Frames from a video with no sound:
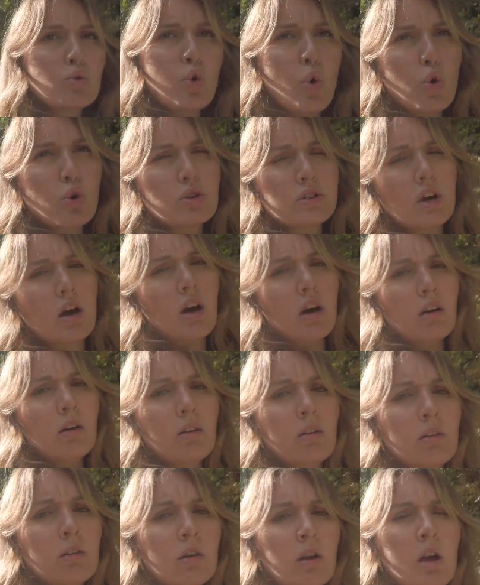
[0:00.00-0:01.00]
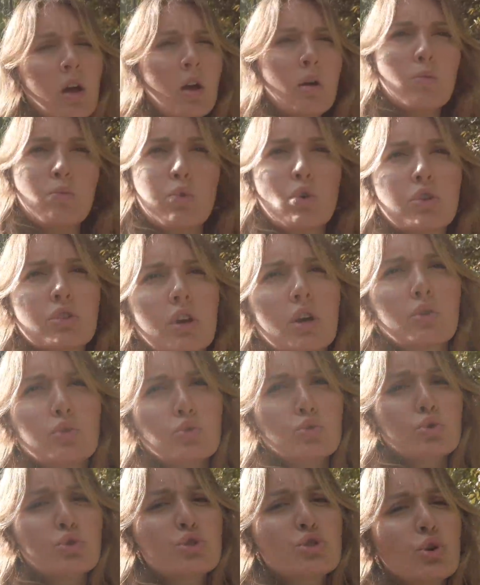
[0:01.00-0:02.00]
Yok ya kadar
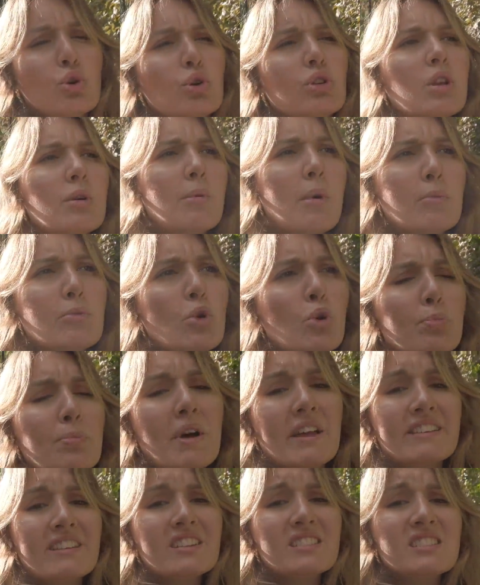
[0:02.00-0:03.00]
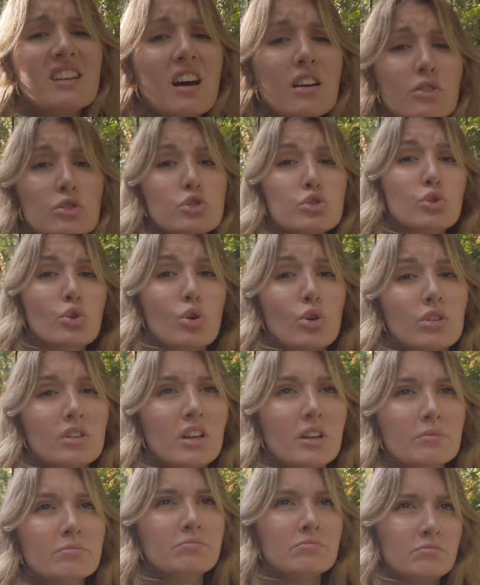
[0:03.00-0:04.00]
yürüyecek olamam. Yok ben net yanlış
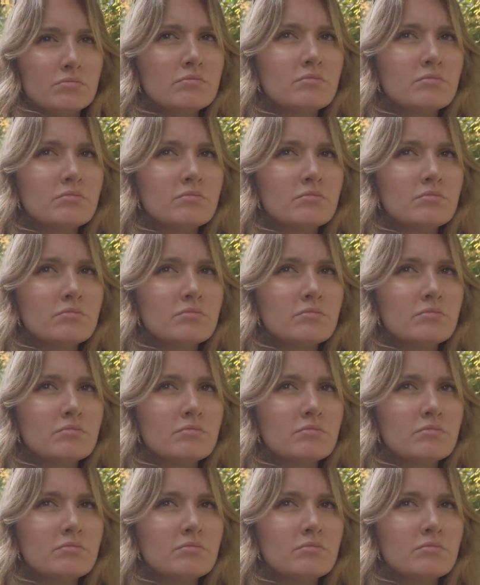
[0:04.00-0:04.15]
yoldayım.